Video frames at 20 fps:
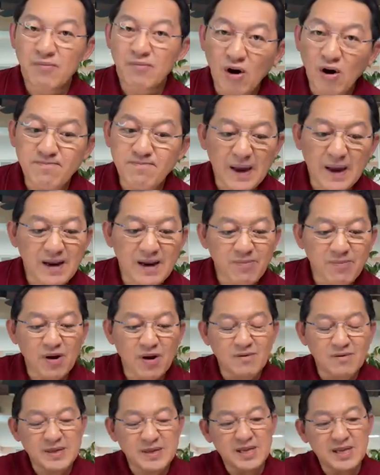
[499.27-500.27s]
มองไปแล้วพ
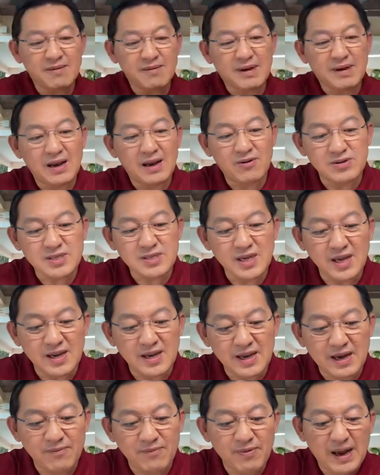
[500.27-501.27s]
อเรามาเทียบกันเราก็จะเห็
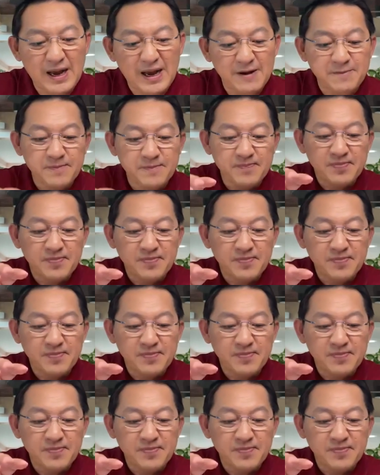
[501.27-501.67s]
นนะครับว่า